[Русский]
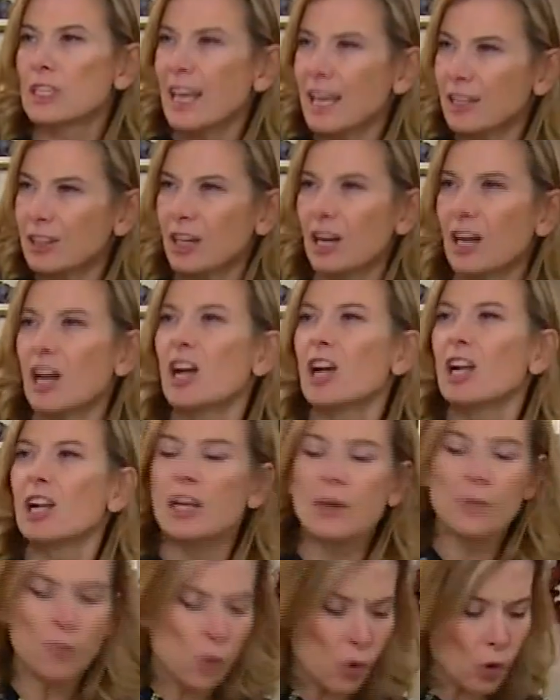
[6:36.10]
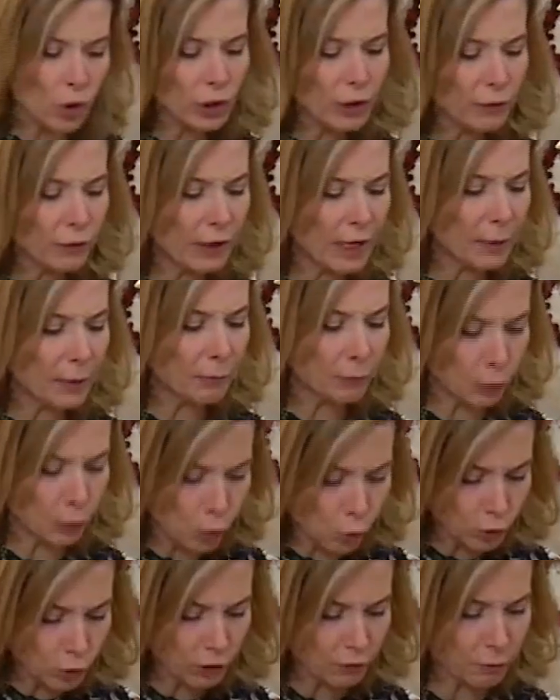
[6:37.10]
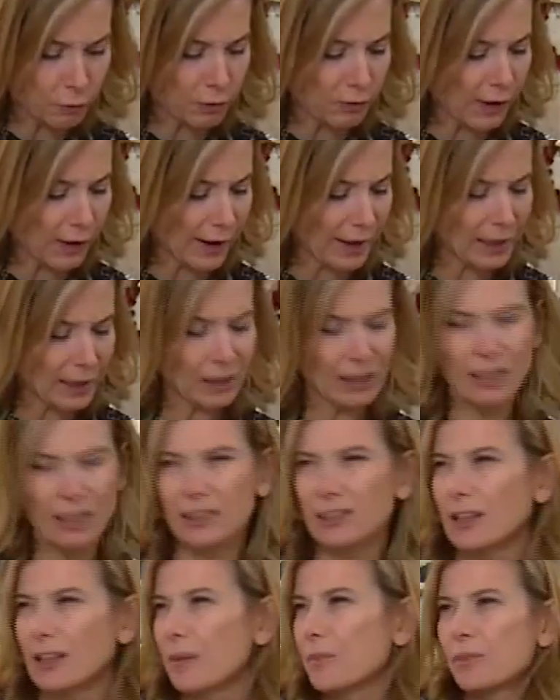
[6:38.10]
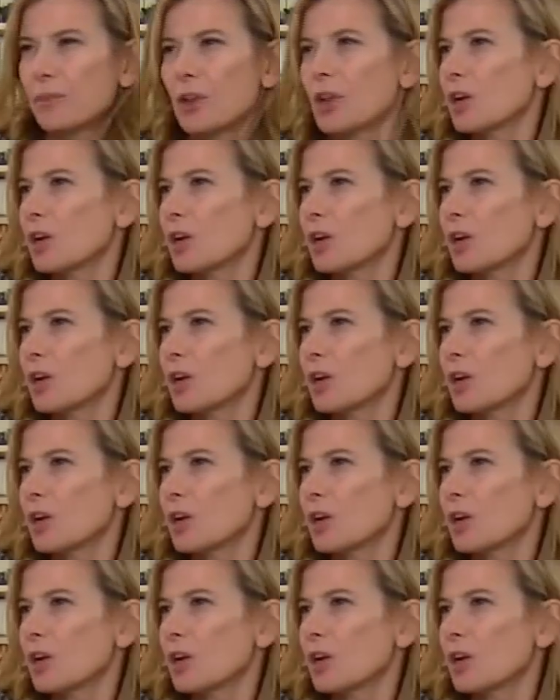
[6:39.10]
цедра лимонов, грейпфрутов, бывает э, там